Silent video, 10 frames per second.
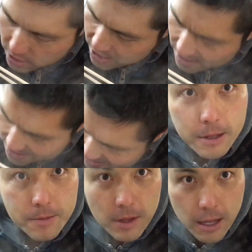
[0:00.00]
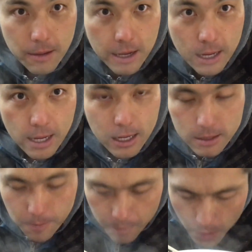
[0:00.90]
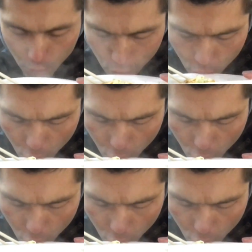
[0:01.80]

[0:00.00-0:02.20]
さすがに今の感想はありえないので、